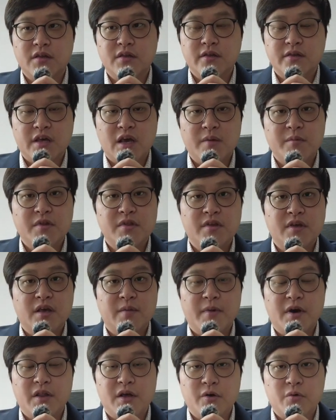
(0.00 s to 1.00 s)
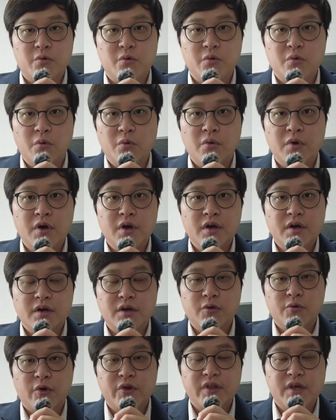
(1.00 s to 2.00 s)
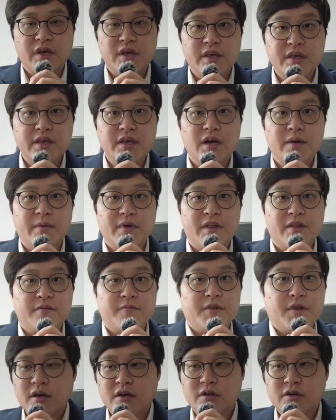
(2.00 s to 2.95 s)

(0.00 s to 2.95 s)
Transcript: 이제 재밌는 게 많았고 그리고 굉장히 인기가 많았습니다.